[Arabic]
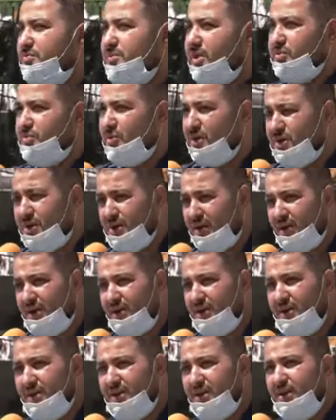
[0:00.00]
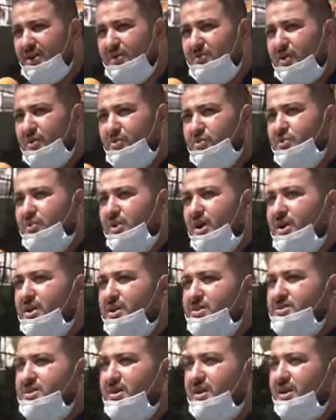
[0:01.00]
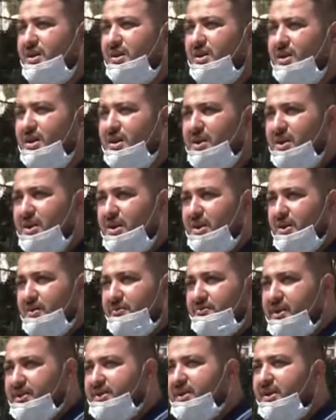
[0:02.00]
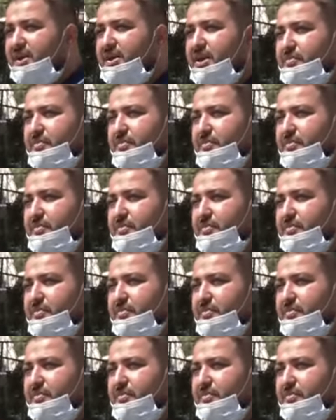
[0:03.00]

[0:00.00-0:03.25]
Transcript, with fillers: بتوقع الموضوع هلا صار فتح